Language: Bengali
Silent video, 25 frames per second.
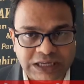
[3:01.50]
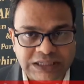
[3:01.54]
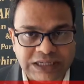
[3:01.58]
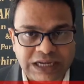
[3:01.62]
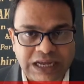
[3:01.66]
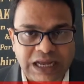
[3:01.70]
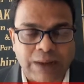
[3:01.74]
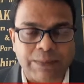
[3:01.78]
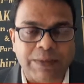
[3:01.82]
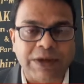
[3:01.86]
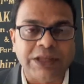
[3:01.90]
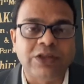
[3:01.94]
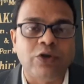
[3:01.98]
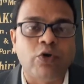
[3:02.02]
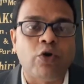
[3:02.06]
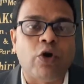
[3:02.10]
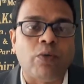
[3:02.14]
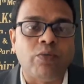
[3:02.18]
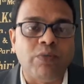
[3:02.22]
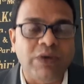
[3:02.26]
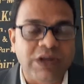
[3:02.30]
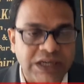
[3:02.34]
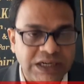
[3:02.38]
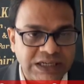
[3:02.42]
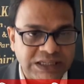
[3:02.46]
থেকে যায় আমাদেরও
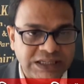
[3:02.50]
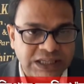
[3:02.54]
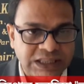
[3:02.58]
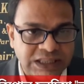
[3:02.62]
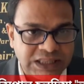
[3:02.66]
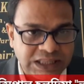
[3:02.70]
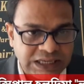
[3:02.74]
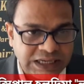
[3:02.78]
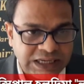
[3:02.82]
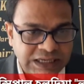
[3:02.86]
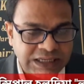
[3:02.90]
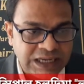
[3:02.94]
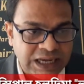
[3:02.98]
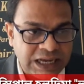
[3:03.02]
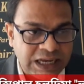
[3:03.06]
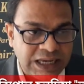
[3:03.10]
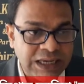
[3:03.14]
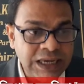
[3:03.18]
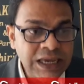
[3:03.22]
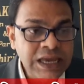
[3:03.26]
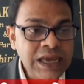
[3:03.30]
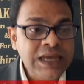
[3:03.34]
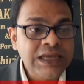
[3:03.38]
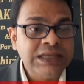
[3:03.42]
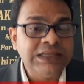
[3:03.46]
অব্লিগেশন থেকে যায়
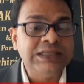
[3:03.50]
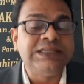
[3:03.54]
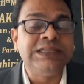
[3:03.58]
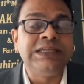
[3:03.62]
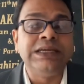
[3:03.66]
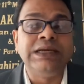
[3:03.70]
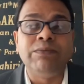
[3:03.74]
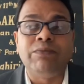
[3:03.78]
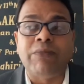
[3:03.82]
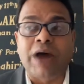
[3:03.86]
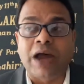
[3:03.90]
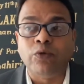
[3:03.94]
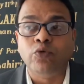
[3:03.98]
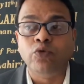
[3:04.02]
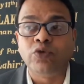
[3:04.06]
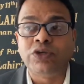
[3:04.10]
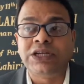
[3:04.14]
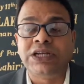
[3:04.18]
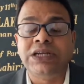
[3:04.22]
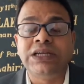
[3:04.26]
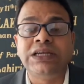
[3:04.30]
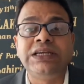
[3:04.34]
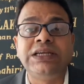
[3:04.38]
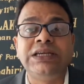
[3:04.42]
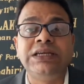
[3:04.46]
যে
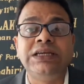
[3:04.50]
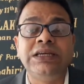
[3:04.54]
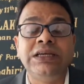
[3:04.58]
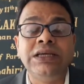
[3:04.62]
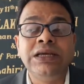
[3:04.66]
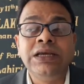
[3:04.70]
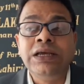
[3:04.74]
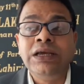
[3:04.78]
মানুষের কি